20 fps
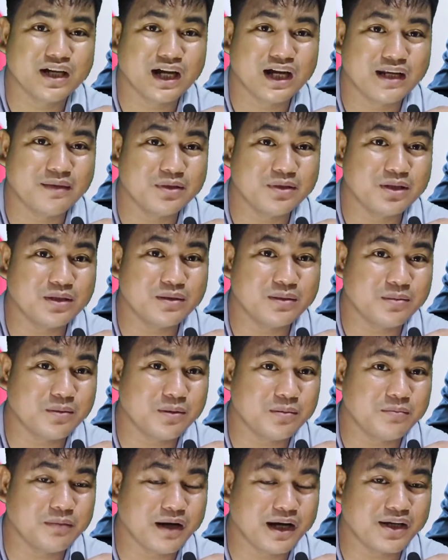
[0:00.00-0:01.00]
alam niyo naman
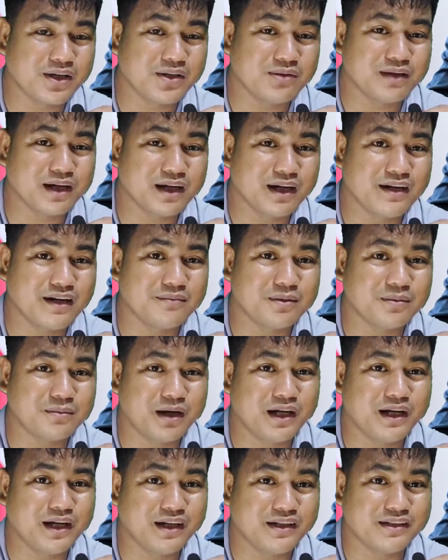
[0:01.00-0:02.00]
may bagyo mga
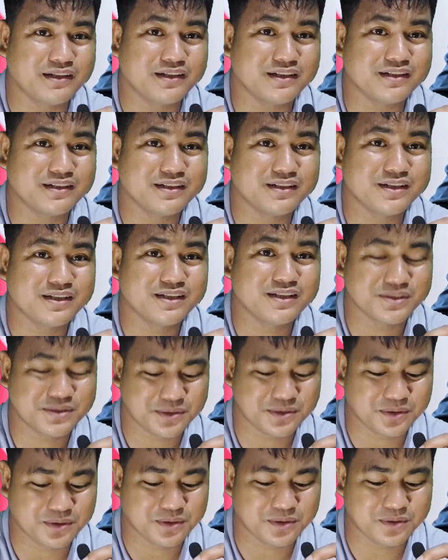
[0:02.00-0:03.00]
kababayan.
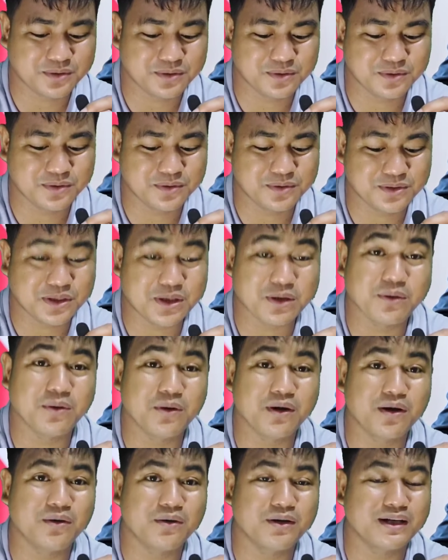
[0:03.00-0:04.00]
So
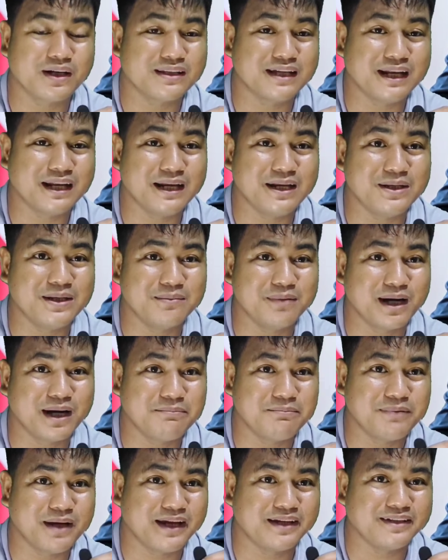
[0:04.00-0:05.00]
siguro na delay yung
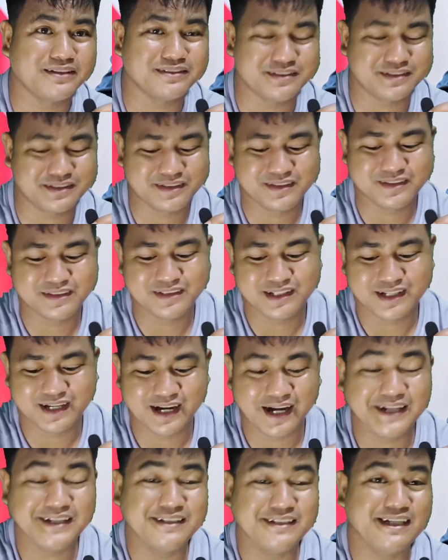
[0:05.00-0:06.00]
mga flight
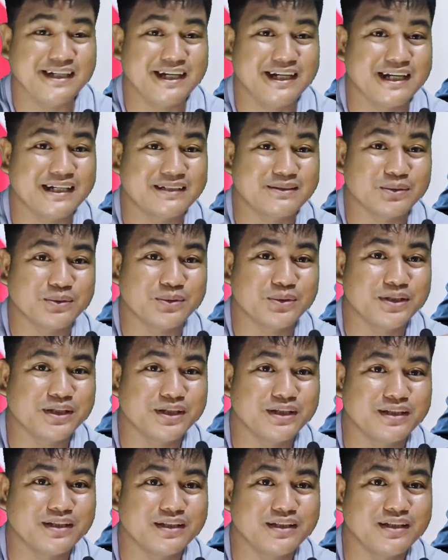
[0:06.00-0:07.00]
ay ah, hindi na natuloy.
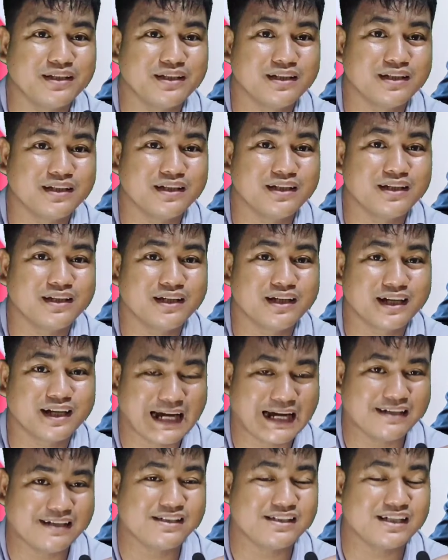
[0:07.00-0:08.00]

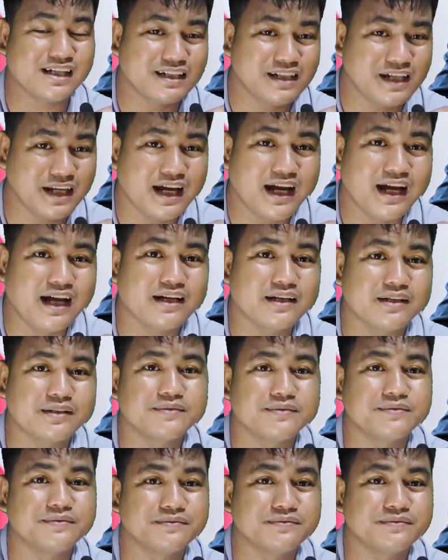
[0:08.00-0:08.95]
Cancel na lang.